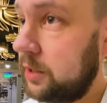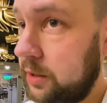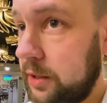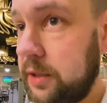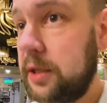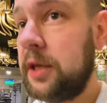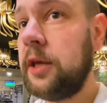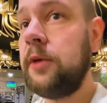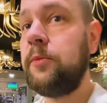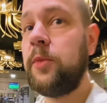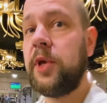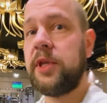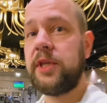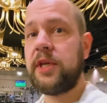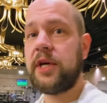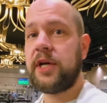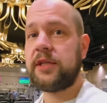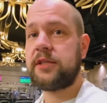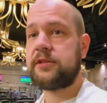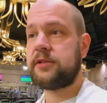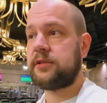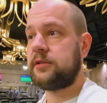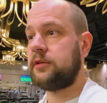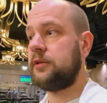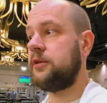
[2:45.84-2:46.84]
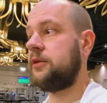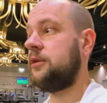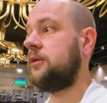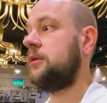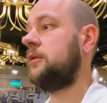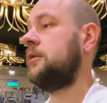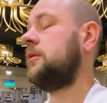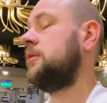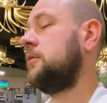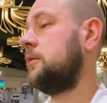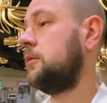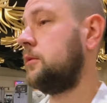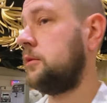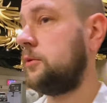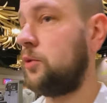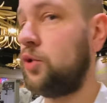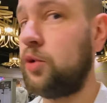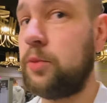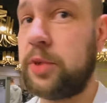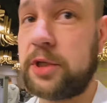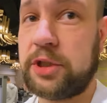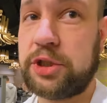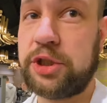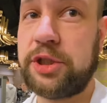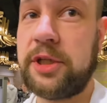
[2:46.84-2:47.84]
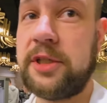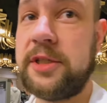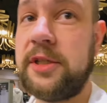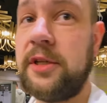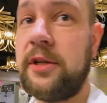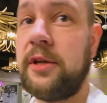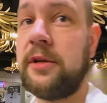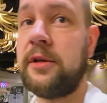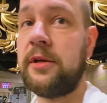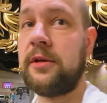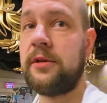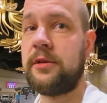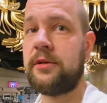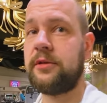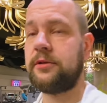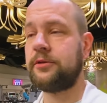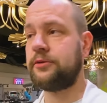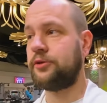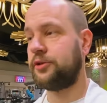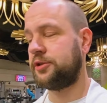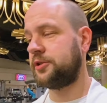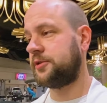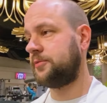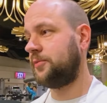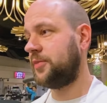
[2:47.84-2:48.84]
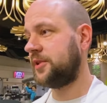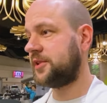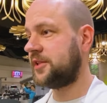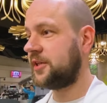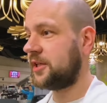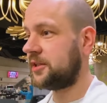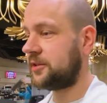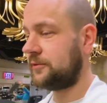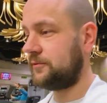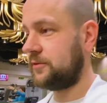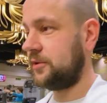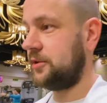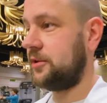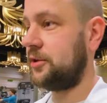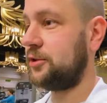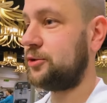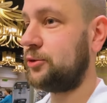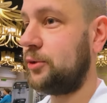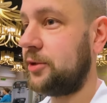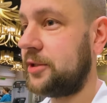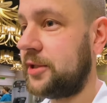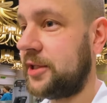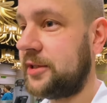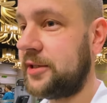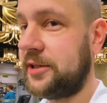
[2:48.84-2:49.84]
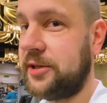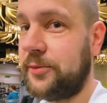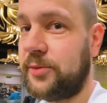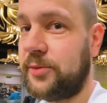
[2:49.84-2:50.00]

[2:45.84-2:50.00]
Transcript: И менять э, образ жизни. То есть без этого результата не